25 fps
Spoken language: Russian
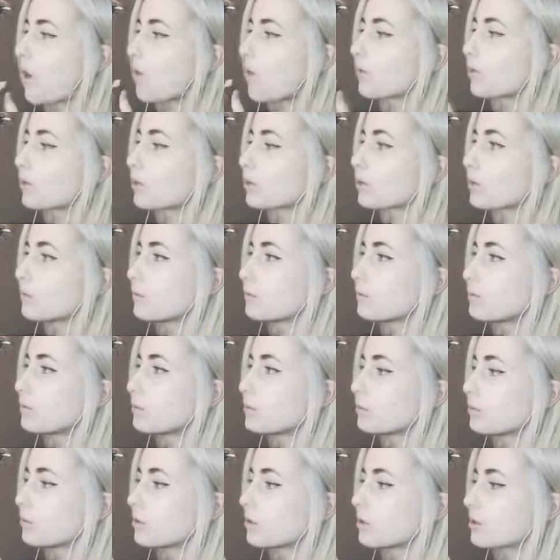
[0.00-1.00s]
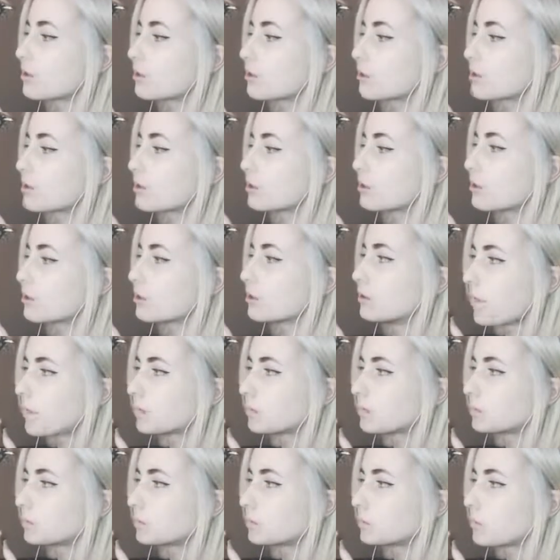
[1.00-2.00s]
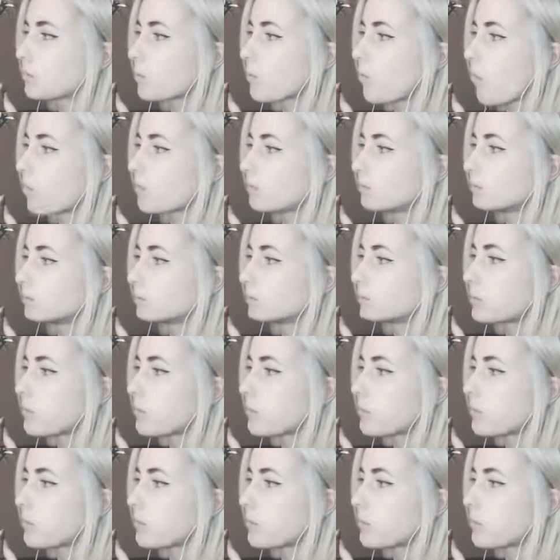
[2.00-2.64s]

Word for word: В каком видео я засветилась? Почти как...